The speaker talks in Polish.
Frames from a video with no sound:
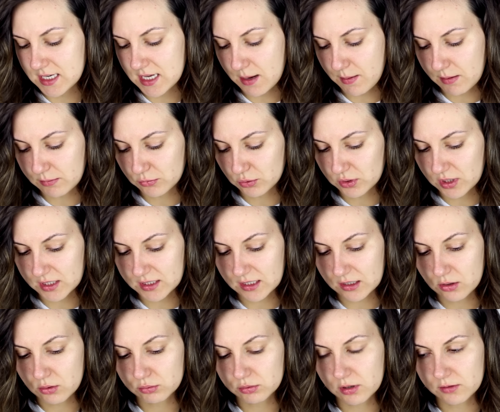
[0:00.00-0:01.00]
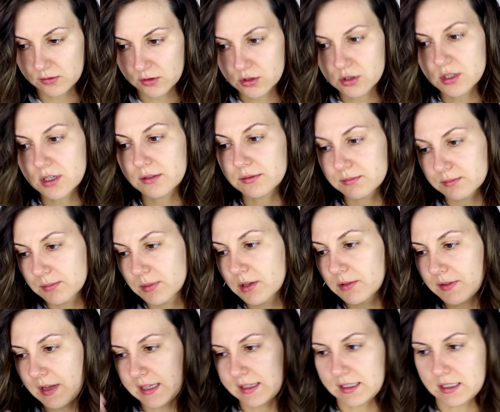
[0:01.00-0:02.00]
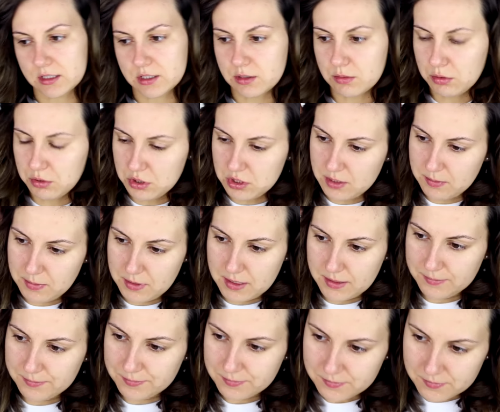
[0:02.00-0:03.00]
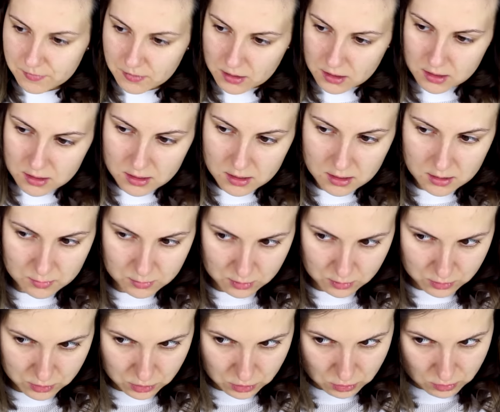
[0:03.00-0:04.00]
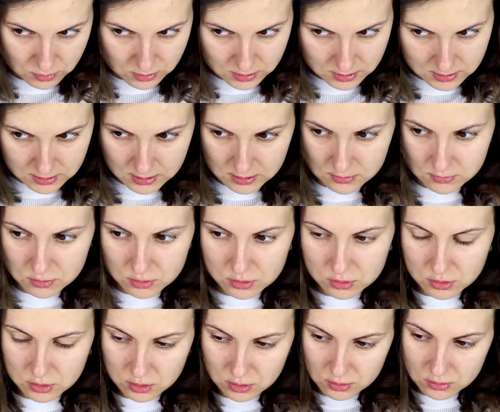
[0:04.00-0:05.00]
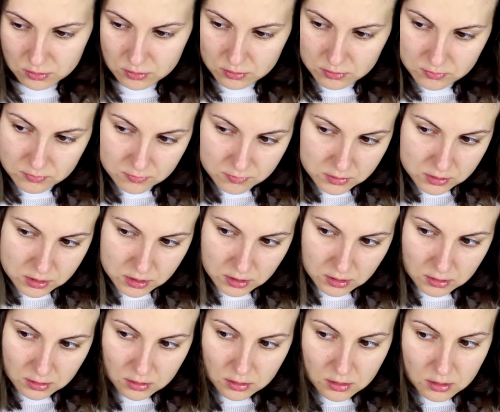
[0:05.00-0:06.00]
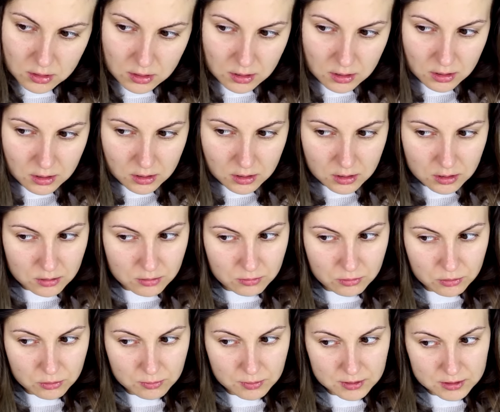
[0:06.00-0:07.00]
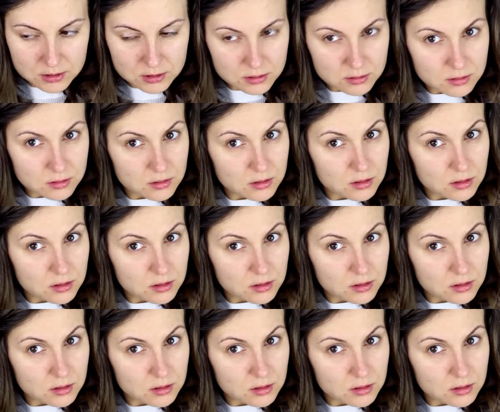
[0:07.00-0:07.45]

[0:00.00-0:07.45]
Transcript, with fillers: Ja mam tutaj taką nowość, kwiatkę jeszcze przyczepię. Bo mi się tu będzie zaraz wszystko cię próbować.